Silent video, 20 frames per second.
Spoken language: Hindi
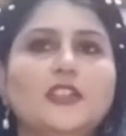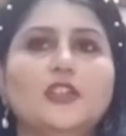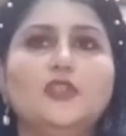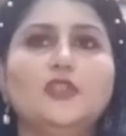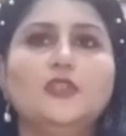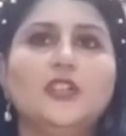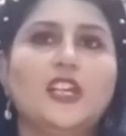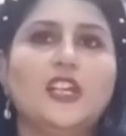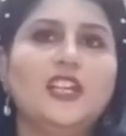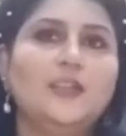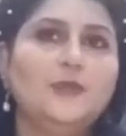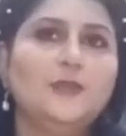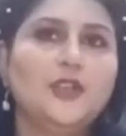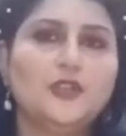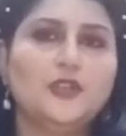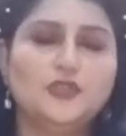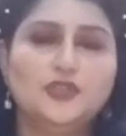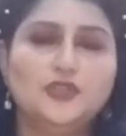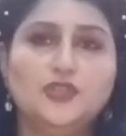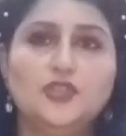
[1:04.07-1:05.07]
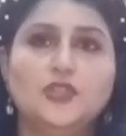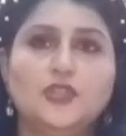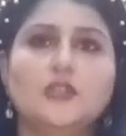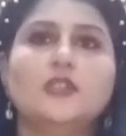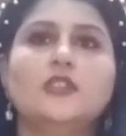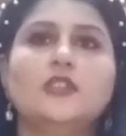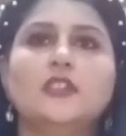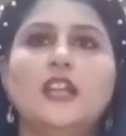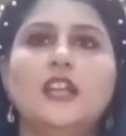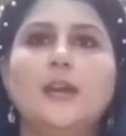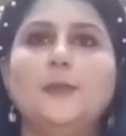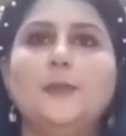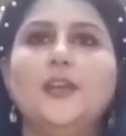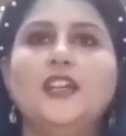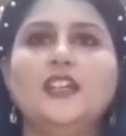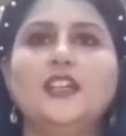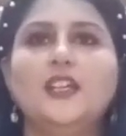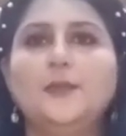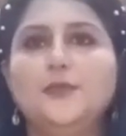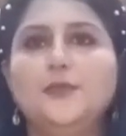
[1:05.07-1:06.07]
उनके लिए मैं कुछ यहाँ
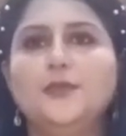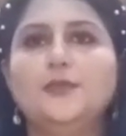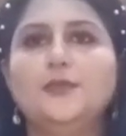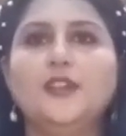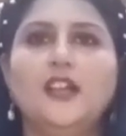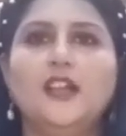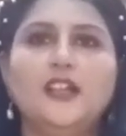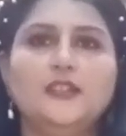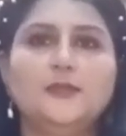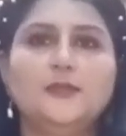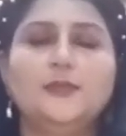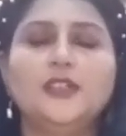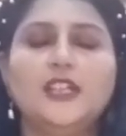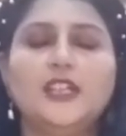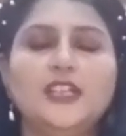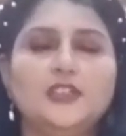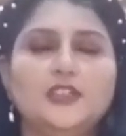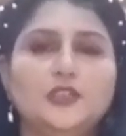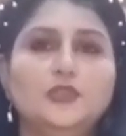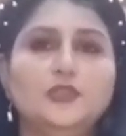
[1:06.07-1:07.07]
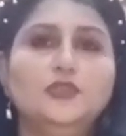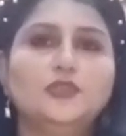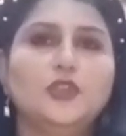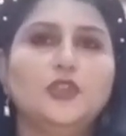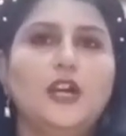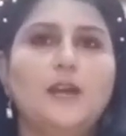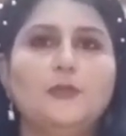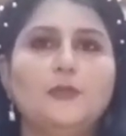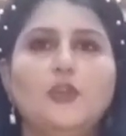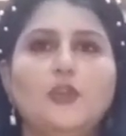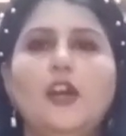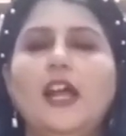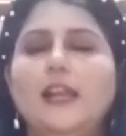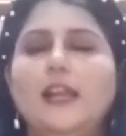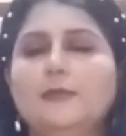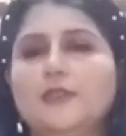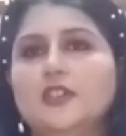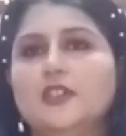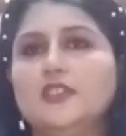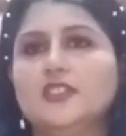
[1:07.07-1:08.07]
पे टिप्स बना बताती हूँ जो आपको
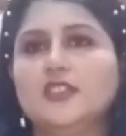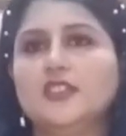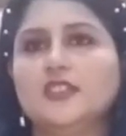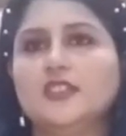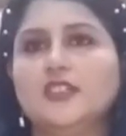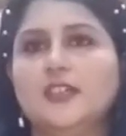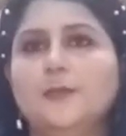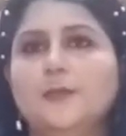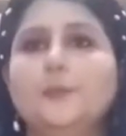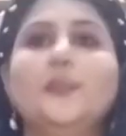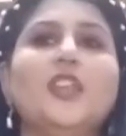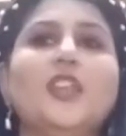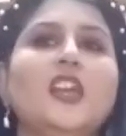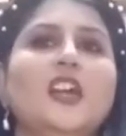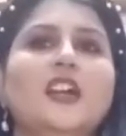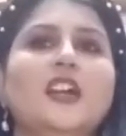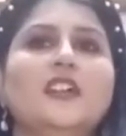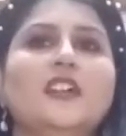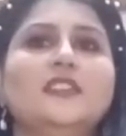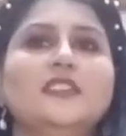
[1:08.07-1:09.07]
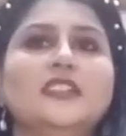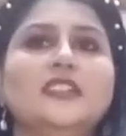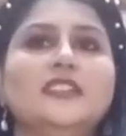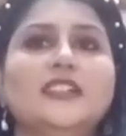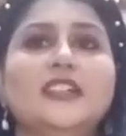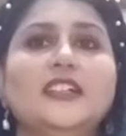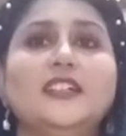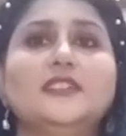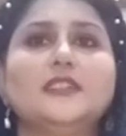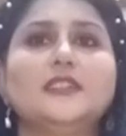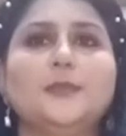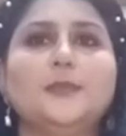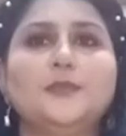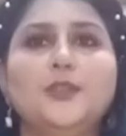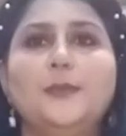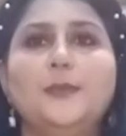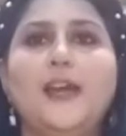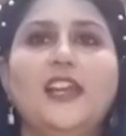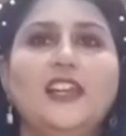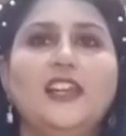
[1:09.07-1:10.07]
हेल्प कर सकते हैं जैसे
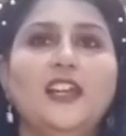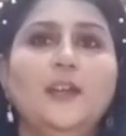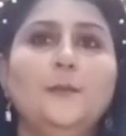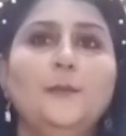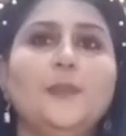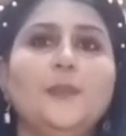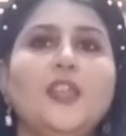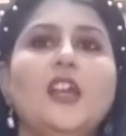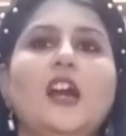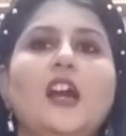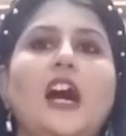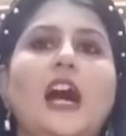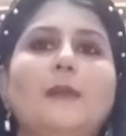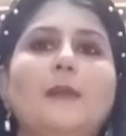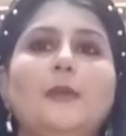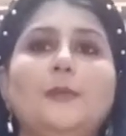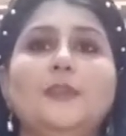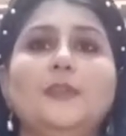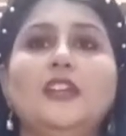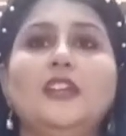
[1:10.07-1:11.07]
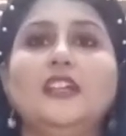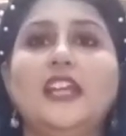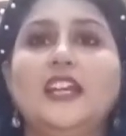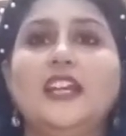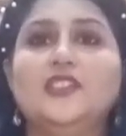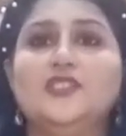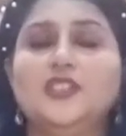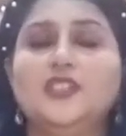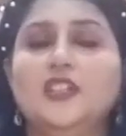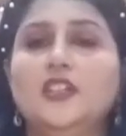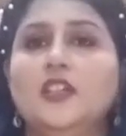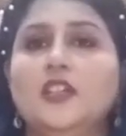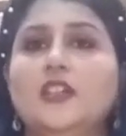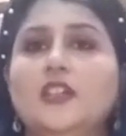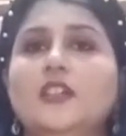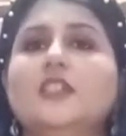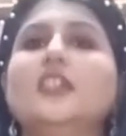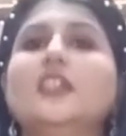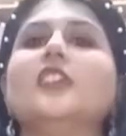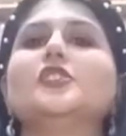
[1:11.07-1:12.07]
सबसे पहले आप अपनी डेट शीट
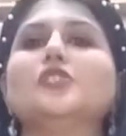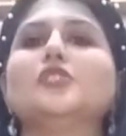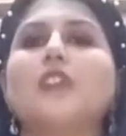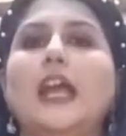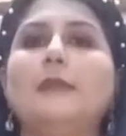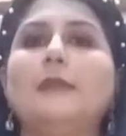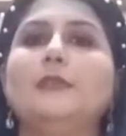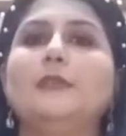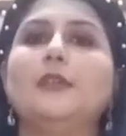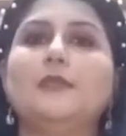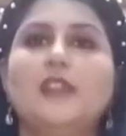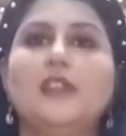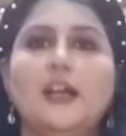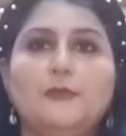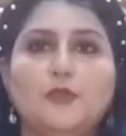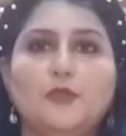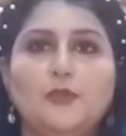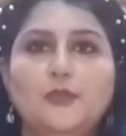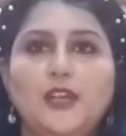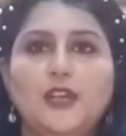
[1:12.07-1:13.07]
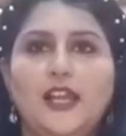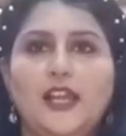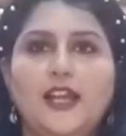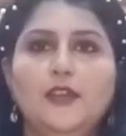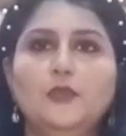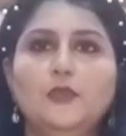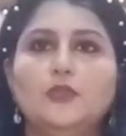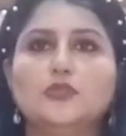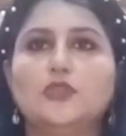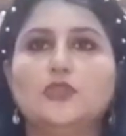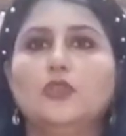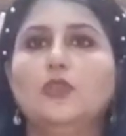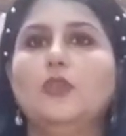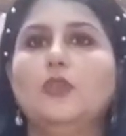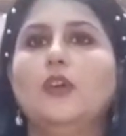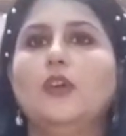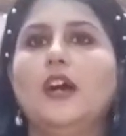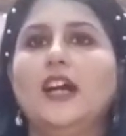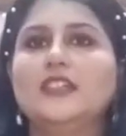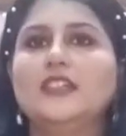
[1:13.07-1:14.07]
या जो टाइम टेबल आपको मिला है उसको
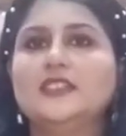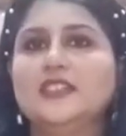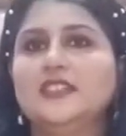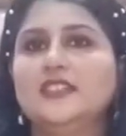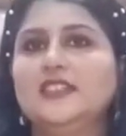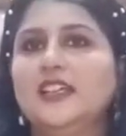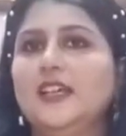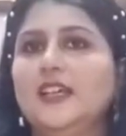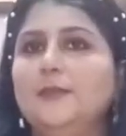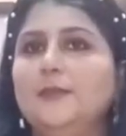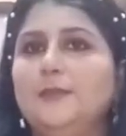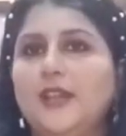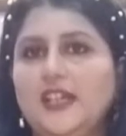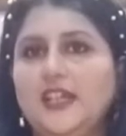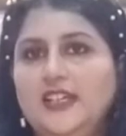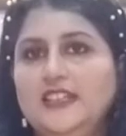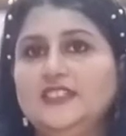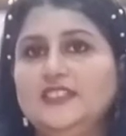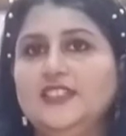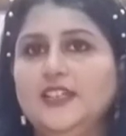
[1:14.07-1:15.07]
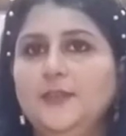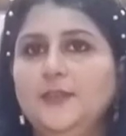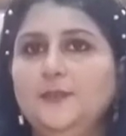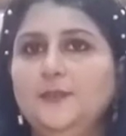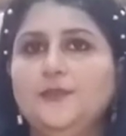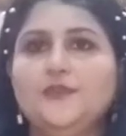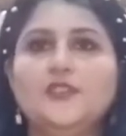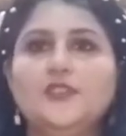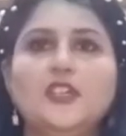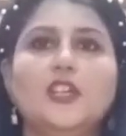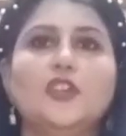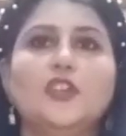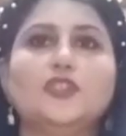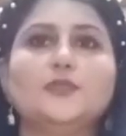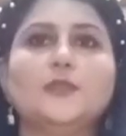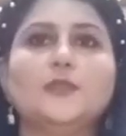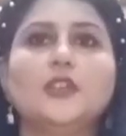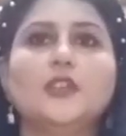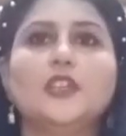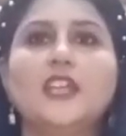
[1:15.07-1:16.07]
अच्छे से पढ़ लीजिए ठीक है
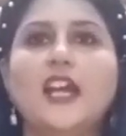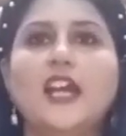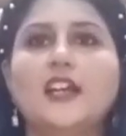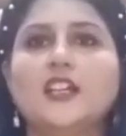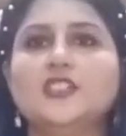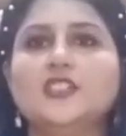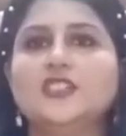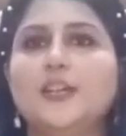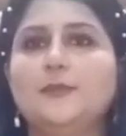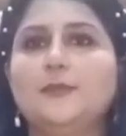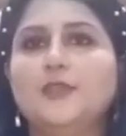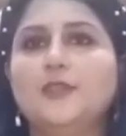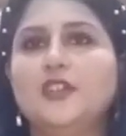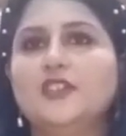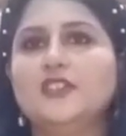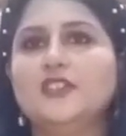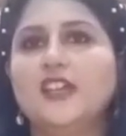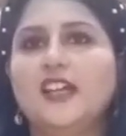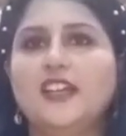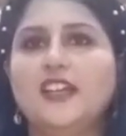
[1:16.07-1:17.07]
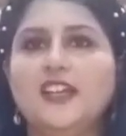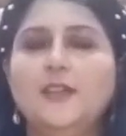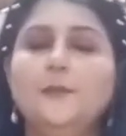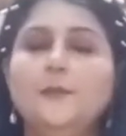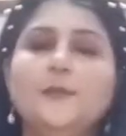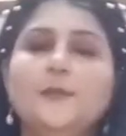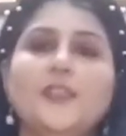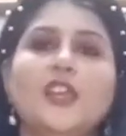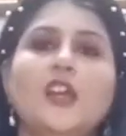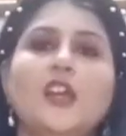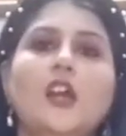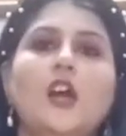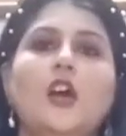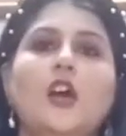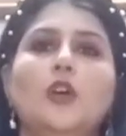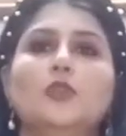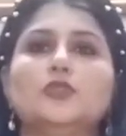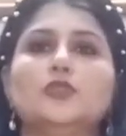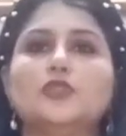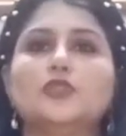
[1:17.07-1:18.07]
उसमें क्या क्या चैप्टर्स आ रहे हैं
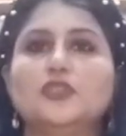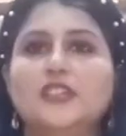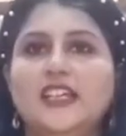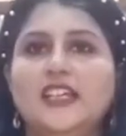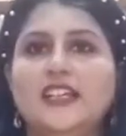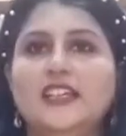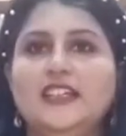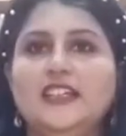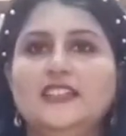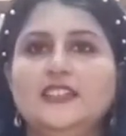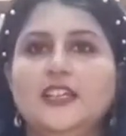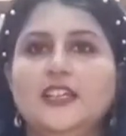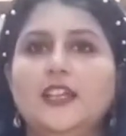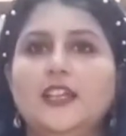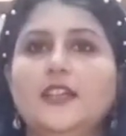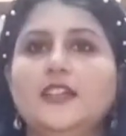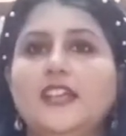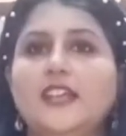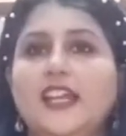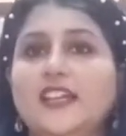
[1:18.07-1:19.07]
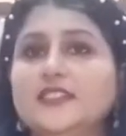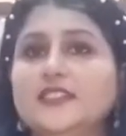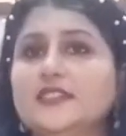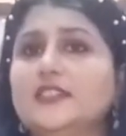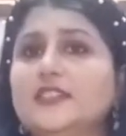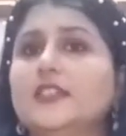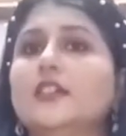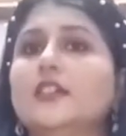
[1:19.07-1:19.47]
उसको देख लीजिए डेट्स